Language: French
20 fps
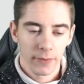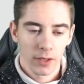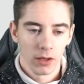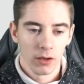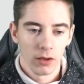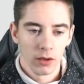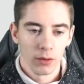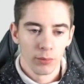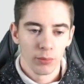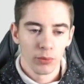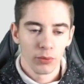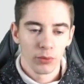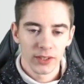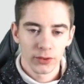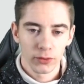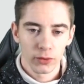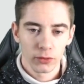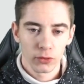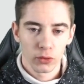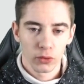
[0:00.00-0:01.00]
Euh, pour les
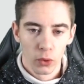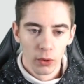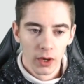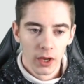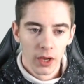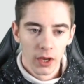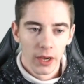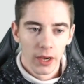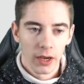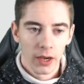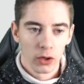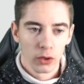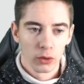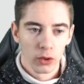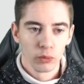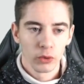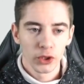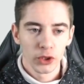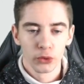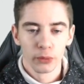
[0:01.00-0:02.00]
centraux, alors
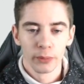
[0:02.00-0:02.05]
moi je